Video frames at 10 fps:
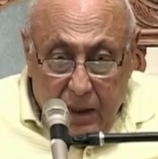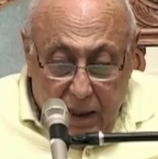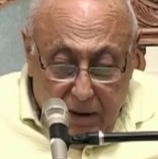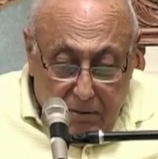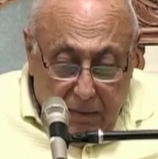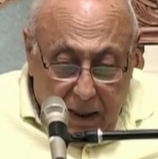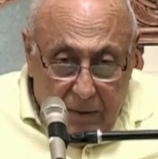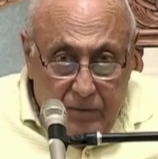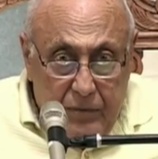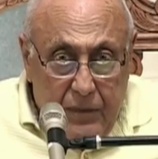إما
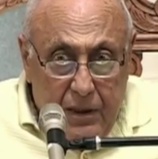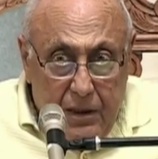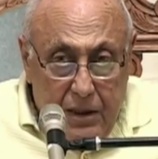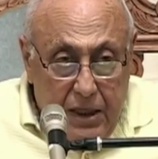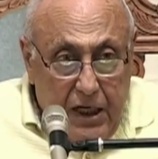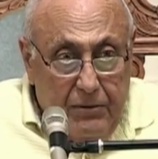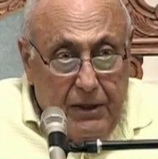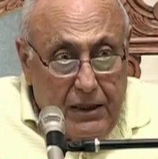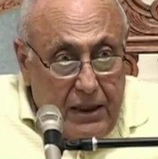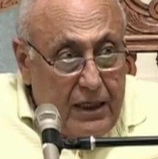تجيب
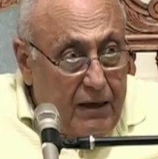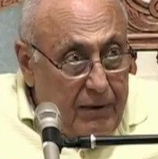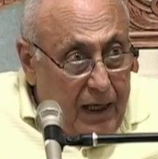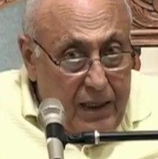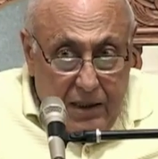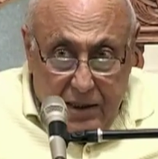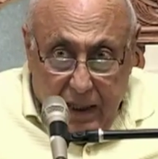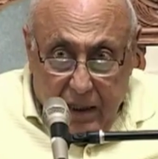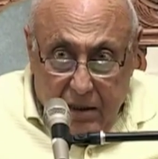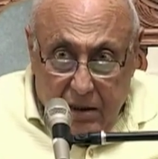نتيجة مع
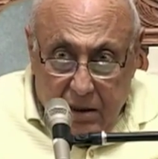الإنسان